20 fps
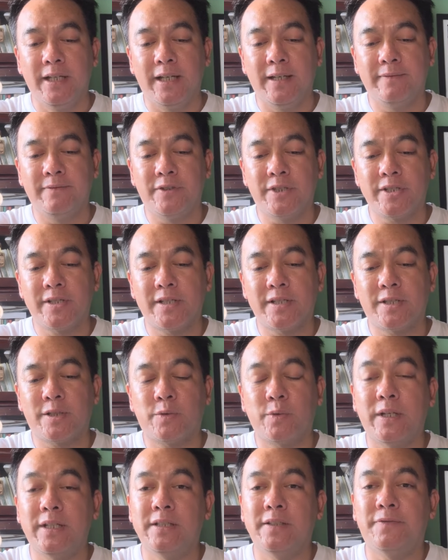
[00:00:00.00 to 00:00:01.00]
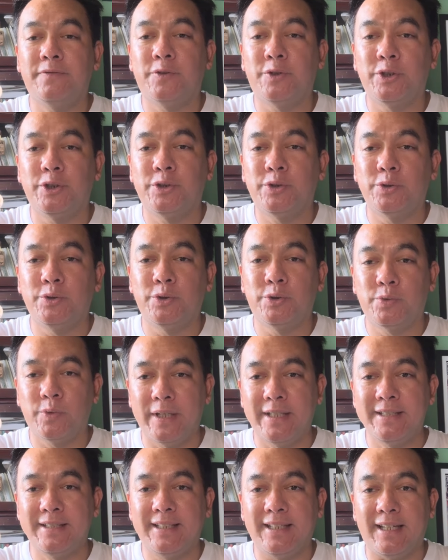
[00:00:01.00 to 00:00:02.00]
and verses 24 to
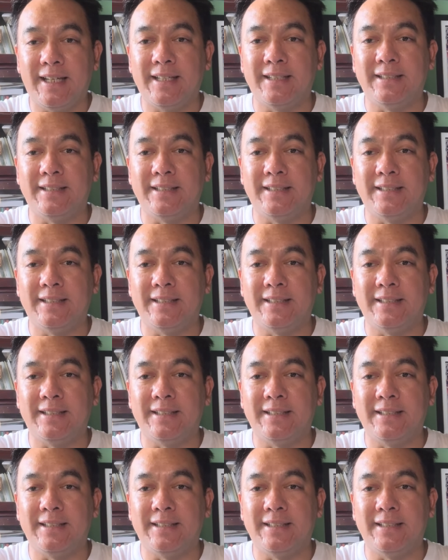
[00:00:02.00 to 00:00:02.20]
28.